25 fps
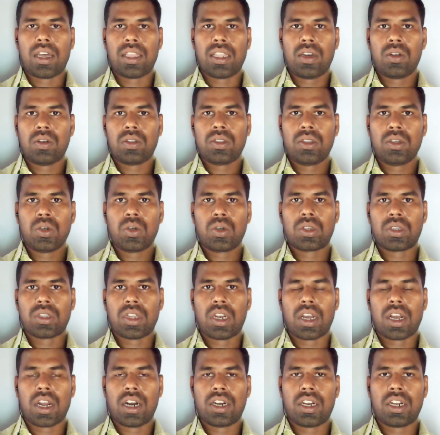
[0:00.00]
அதில் வந்து ஒரு
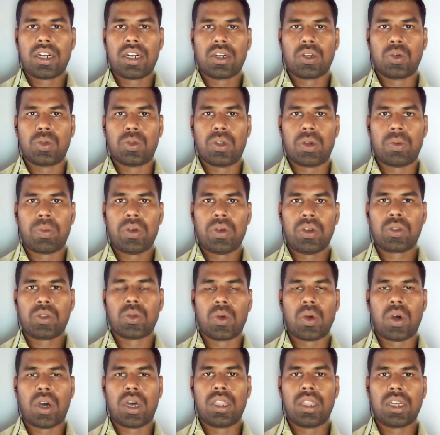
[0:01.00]
சில கண்டென்ட் கொடுத்துருப்பேன்
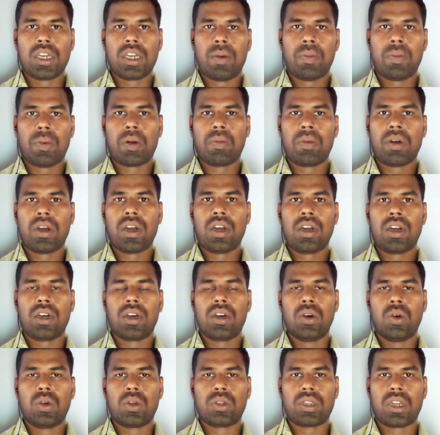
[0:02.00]
ஸோ அதுக்கப்புறமா
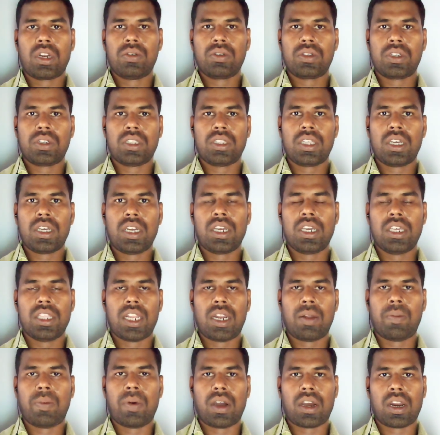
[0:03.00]
ஒரு சில விஷயத்த
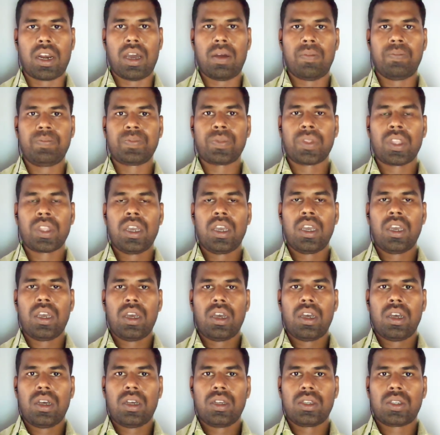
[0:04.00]
இதில் பார்க்கலாம்
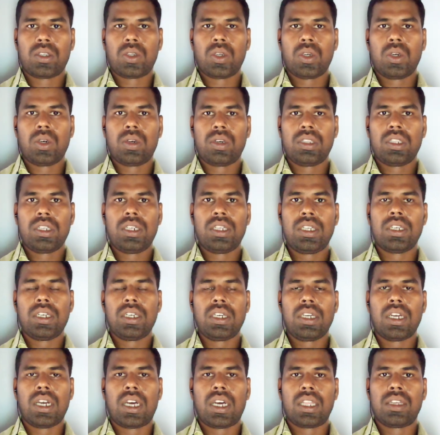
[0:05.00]
ஸோ வந்துட்டு
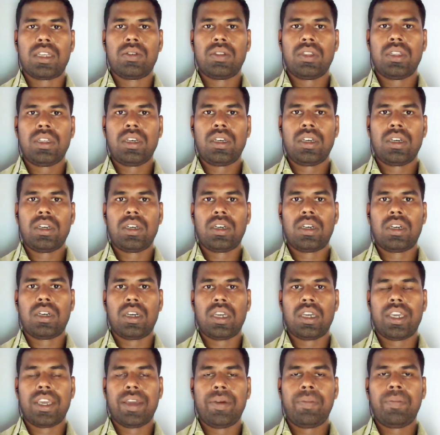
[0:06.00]
அதை வந்து
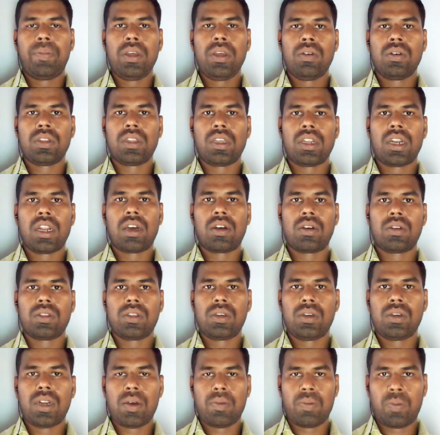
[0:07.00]
எப்படி வந்து நான்
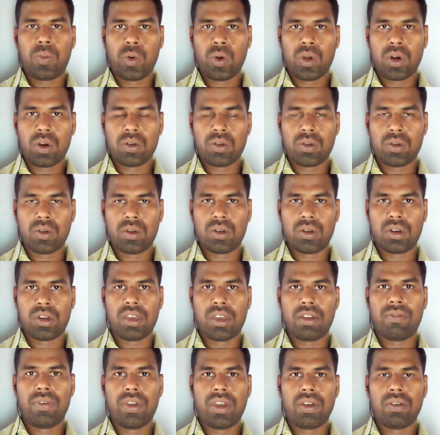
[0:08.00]
வந்து நான்
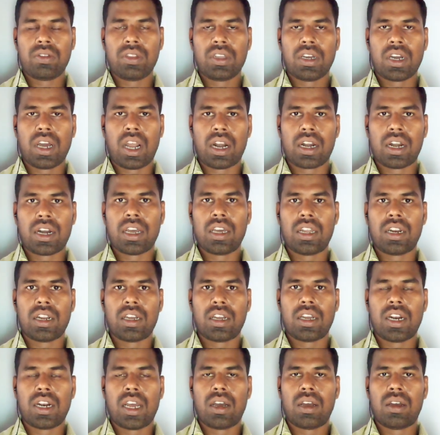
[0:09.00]
போகிறவுடைய வே வந்து கரெக்டாக
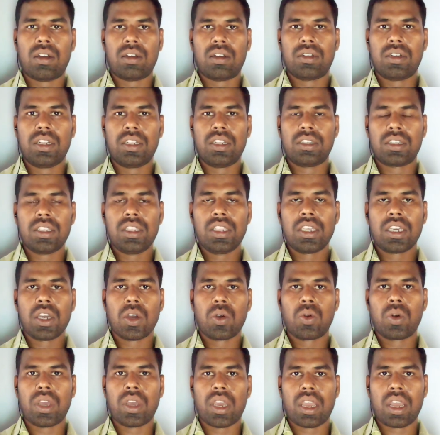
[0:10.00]
இருக்குது நான் நீ
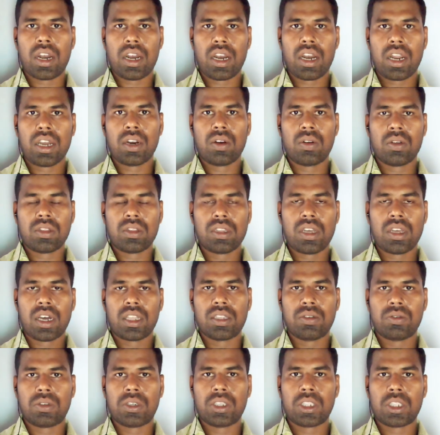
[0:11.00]
சிந்திக்கக்கூடிய எண்ணங்கள் வந்து
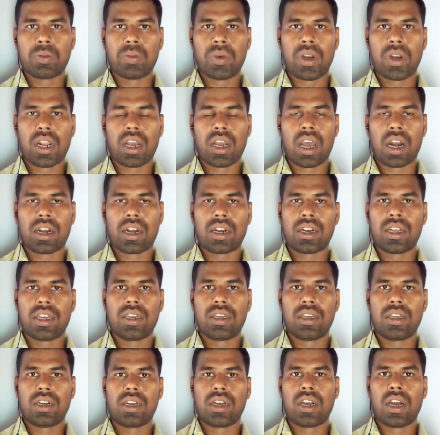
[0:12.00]
அந்த விஷயத்து மேலே
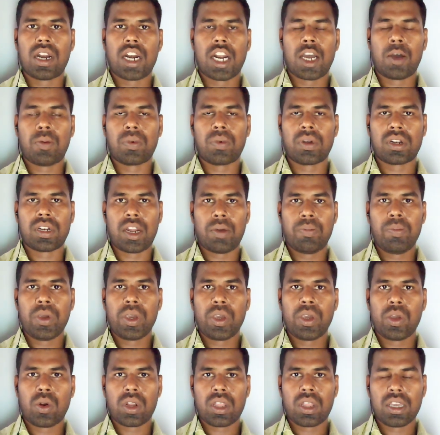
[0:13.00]
கரெக்டாக இருக்கா நான்
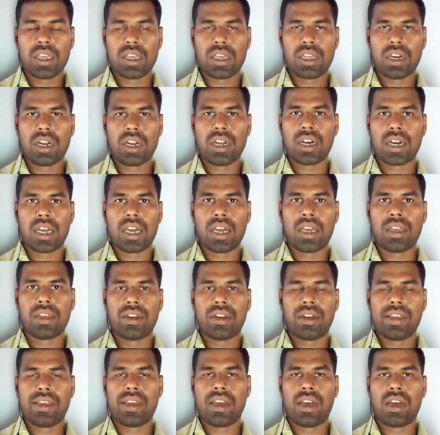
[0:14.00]
நம்பிக்கையோட தான் இருக்கனா
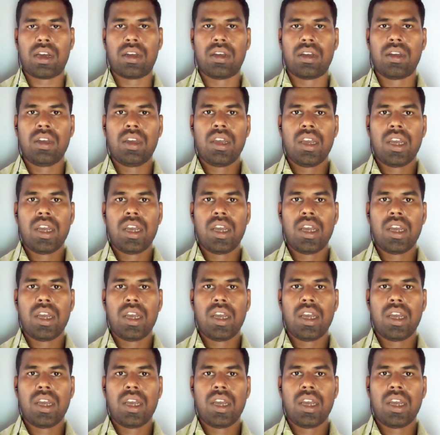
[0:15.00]
இல்லையா